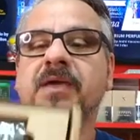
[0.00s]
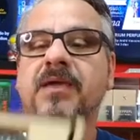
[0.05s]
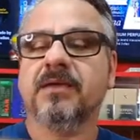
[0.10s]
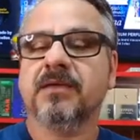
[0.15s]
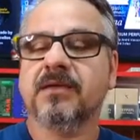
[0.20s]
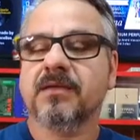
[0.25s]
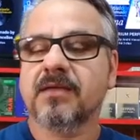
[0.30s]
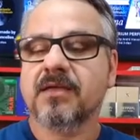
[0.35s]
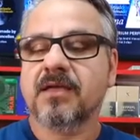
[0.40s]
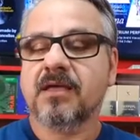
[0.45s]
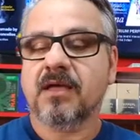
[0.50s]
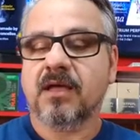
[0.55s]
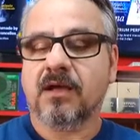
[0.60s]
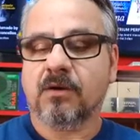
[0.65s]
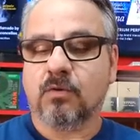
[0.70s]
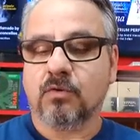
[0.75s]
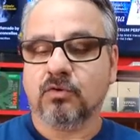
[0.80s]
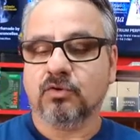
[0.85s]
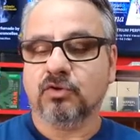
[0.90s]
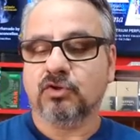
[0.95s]
bem
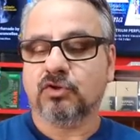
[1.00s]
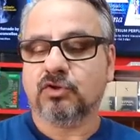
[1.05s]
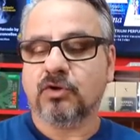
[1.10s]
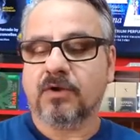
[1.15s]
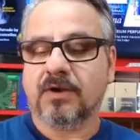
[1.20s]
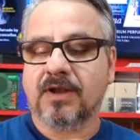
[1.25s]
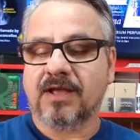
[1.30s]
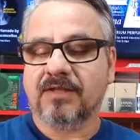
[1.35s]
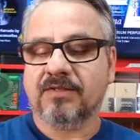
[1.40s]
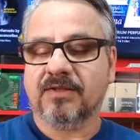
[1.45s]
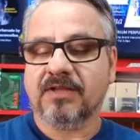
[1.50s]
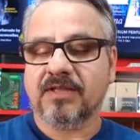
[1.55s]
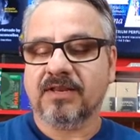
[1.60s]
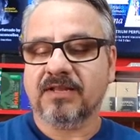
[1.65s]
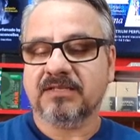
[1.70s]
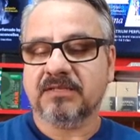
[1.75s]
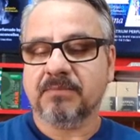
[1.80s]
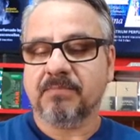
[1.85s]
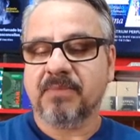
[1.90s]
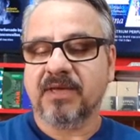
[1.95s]
acondicionado
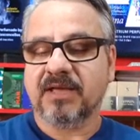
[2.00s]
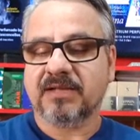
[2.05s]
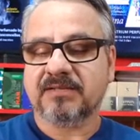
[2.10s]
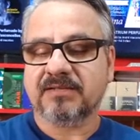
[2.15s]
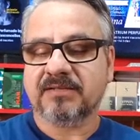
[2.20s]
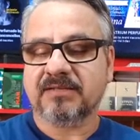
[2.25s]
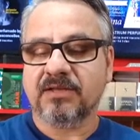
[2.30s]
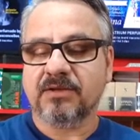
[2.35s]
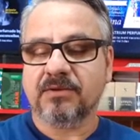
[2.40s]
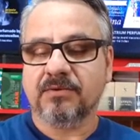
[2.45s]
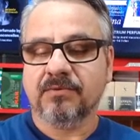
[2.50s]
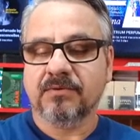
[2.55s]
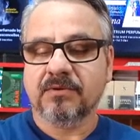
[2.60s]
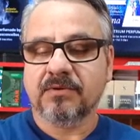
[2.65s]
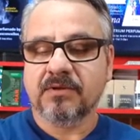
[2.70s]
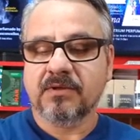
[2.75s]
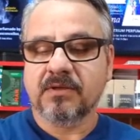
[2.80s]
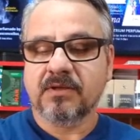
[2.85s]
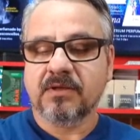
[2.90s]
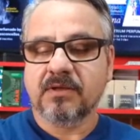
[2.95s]
aqui nesse bercinho
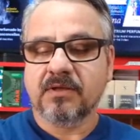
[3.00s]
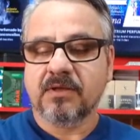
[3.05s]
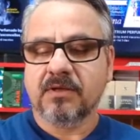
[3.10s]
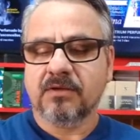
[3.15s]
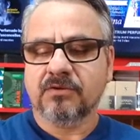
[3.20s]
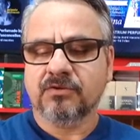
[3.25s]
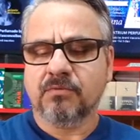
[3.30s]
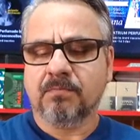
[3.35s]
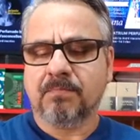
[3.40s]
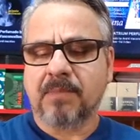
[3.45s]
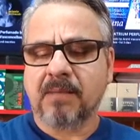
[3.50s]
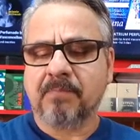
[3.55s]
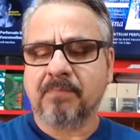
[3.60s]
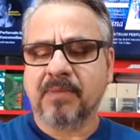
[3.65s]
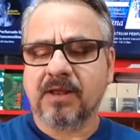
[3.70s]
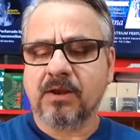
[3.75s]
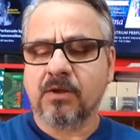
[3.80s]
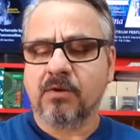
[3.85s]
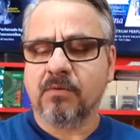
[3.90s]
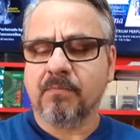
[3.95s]
de um
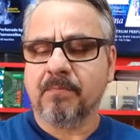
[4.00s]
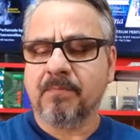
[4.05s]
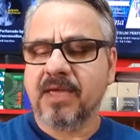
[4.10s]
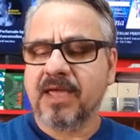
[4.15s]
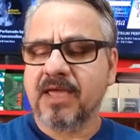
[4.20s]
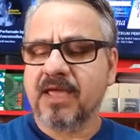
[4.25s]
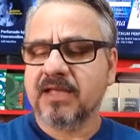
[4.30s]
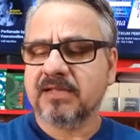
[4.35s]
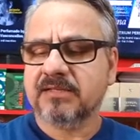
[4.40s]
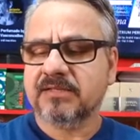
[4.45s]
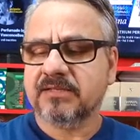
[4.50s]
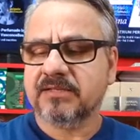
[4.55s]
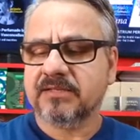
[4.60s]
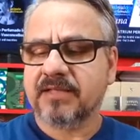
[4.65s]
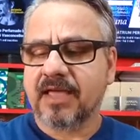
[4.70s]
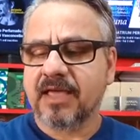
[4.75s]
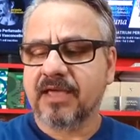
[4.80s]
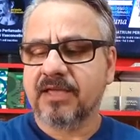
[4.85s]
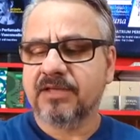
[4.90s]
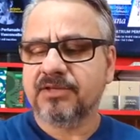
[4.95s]
papelão bem
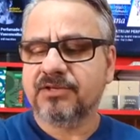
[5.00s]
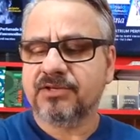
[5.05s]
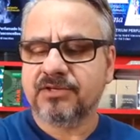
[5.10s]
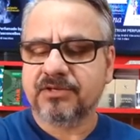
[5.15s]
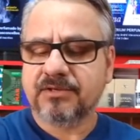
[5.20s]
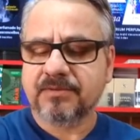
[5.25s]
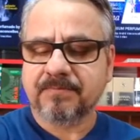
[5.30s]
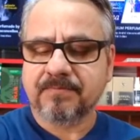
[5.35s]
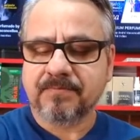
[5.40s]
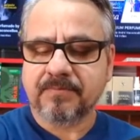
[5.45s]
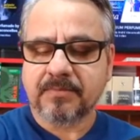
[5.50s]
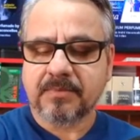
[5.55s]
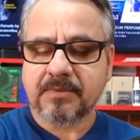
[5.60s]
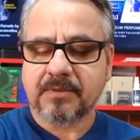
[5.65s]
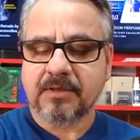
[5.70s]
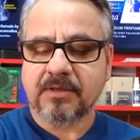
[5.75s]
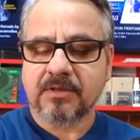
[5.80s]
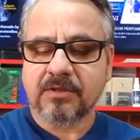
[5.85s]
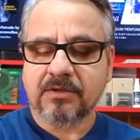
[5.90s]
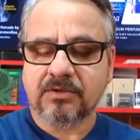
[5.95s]
resistente.
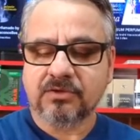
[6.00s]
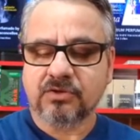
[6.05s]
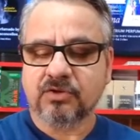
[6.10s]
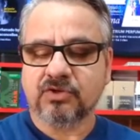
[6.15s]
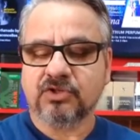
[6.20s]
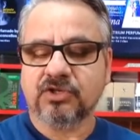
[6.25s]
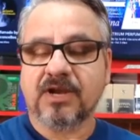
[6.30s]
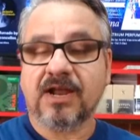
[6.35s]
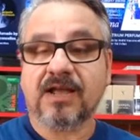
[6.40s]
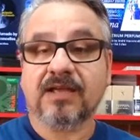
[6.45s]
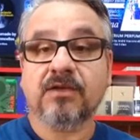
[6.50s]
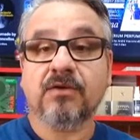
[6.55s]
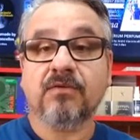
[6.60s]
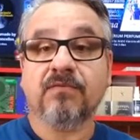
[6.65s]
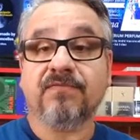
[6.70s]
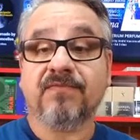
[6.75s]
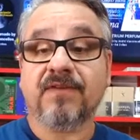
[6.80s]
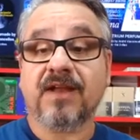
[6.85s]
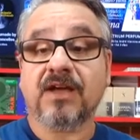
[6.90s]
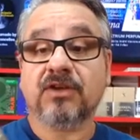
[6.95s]
Vou tirar
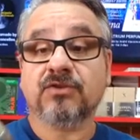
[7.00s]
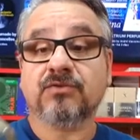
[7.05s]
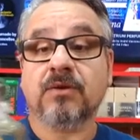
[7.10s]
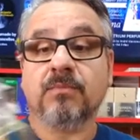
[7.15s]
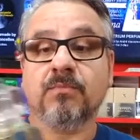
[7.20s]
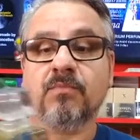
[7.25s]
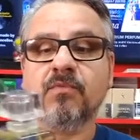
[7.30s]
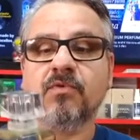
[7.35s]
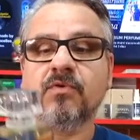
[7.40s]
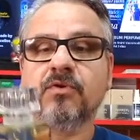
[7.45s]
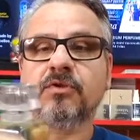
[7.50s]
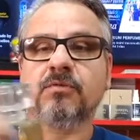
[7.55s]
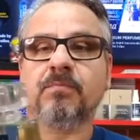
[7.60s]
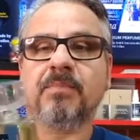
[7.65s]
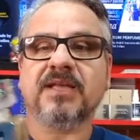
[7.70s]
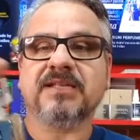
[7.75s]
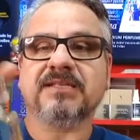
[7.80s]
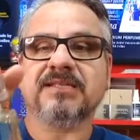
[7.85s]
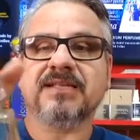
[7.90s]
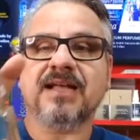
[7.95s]
aqui, o frasco é
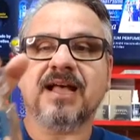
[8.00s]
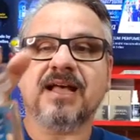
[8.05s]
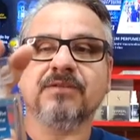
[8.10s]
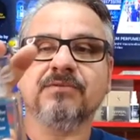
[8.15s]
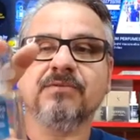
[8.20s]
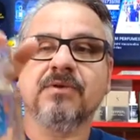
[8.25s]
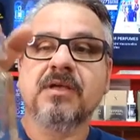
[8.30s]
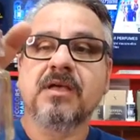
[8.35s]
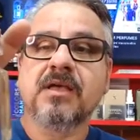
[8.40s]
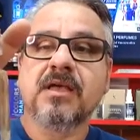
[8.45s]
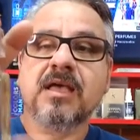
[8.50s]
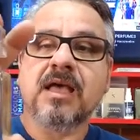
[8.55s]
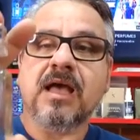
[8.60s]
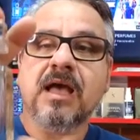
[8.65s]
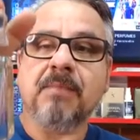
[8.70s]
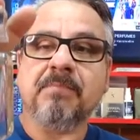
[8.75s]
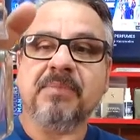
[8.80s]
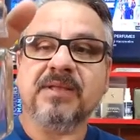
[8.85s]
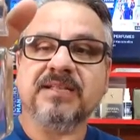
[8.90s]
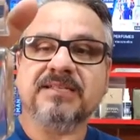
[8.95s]
muito pesado,
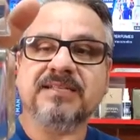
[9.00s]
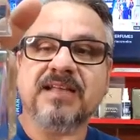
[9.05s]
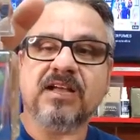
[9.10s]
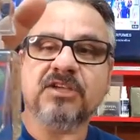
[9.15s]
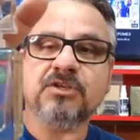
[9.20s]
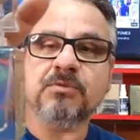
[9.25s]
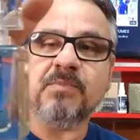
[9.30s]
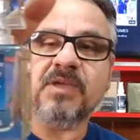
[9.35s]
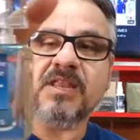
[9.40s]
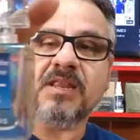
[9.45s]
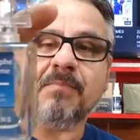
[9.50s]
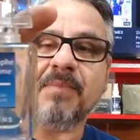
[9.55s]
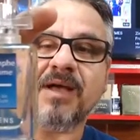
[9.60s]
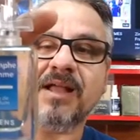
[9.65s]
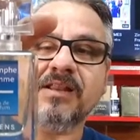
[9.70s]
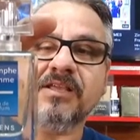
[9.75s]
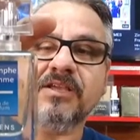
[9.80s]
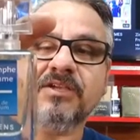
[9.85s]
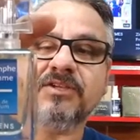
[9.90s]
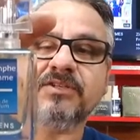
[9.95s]
apesar de
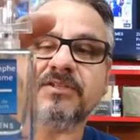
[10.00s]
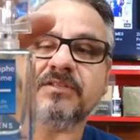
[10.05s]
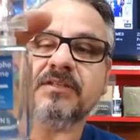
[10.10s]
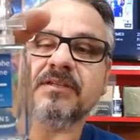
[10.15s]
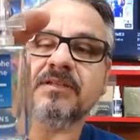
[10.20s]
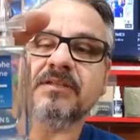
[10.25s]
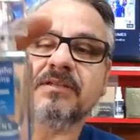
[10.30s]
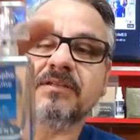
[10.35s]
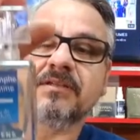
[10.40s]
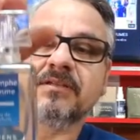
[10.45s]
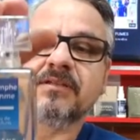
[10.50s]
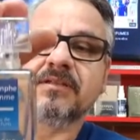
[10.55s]
minimalista,